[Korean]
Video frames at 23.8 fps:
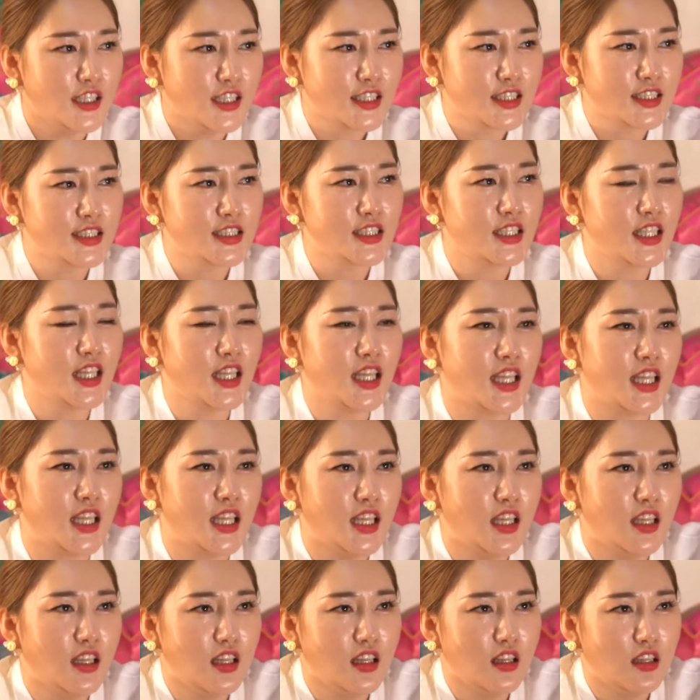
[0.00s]
근데
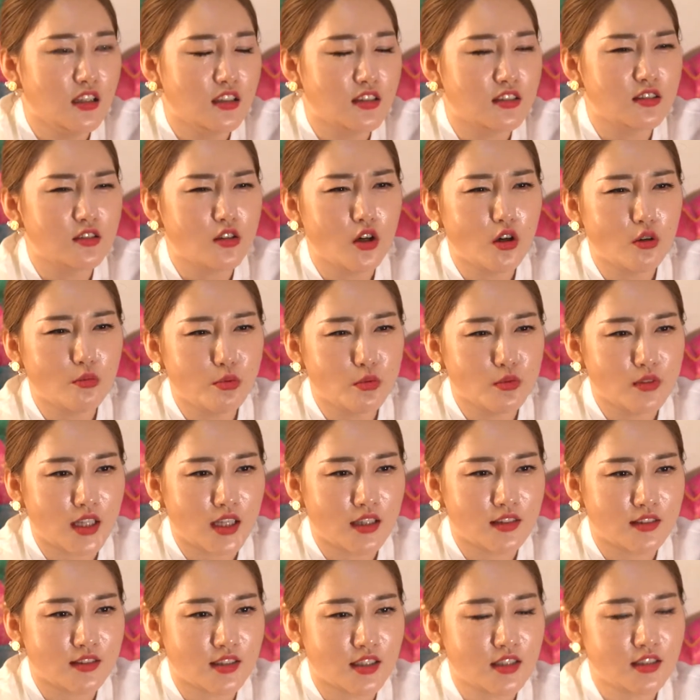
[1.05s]

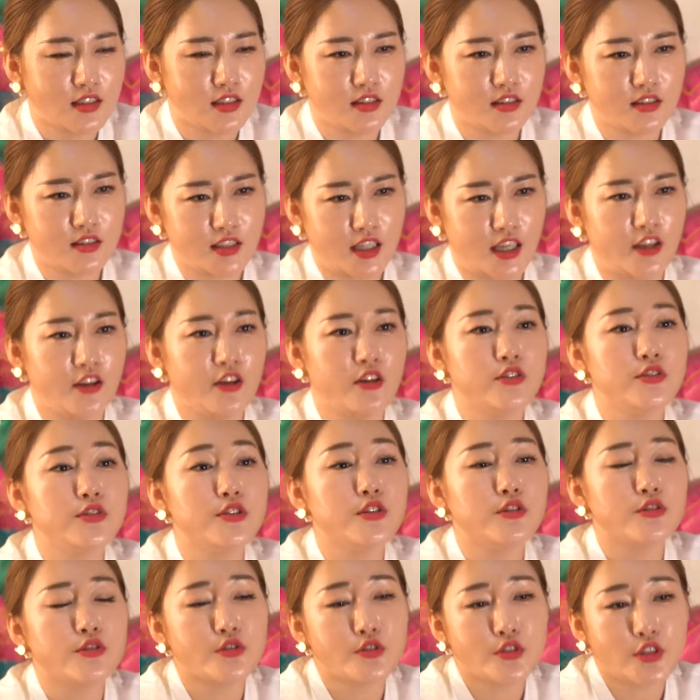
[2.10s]
그거보다는 사실은
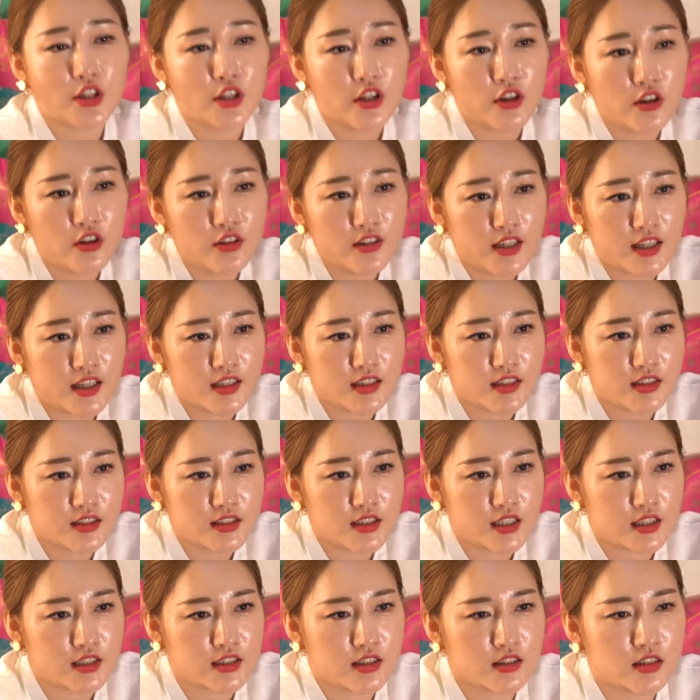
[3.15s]
자연적으로 태어나는
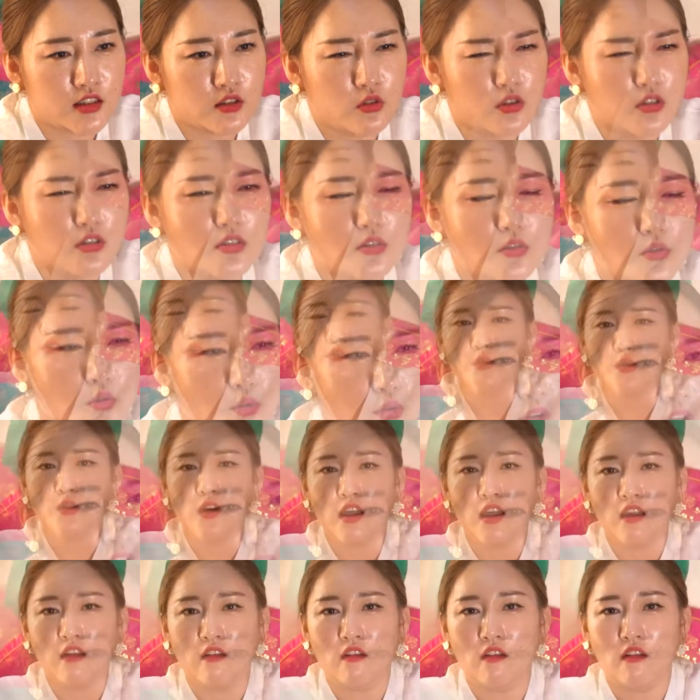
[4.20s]
자식이 훨씬
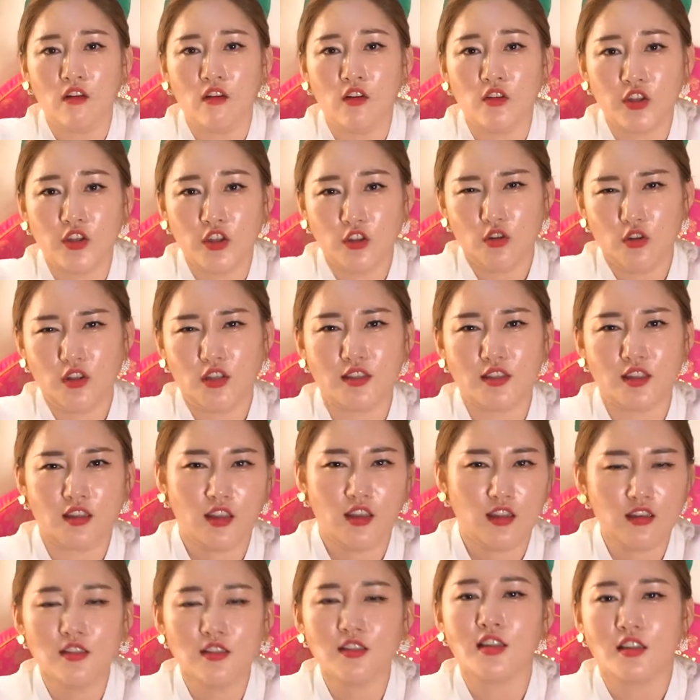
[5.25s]
좋아요. 태어날 때
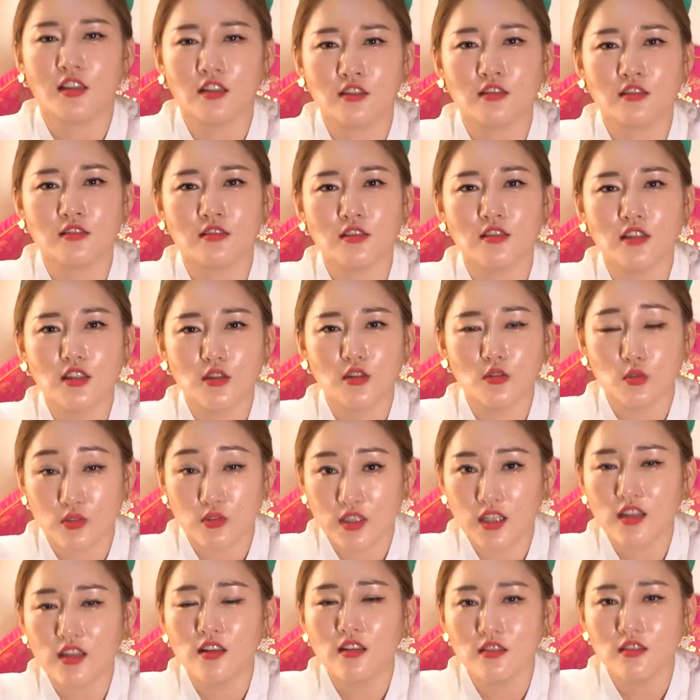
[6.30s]
칼을 대는 거
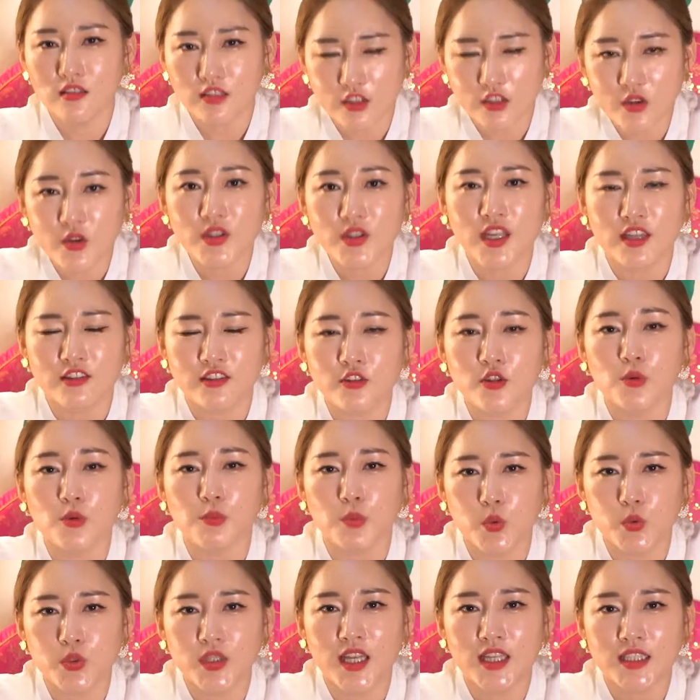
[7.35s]
태, 태어나는
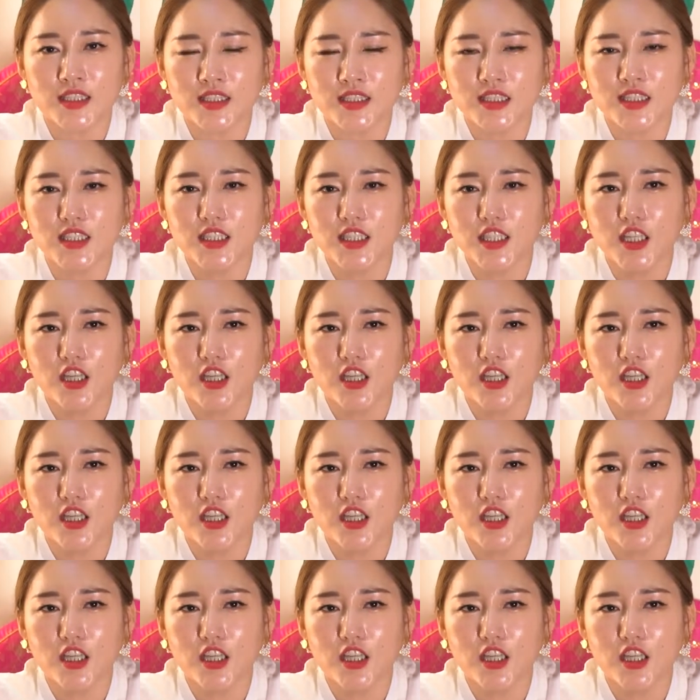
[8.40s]
것보다는.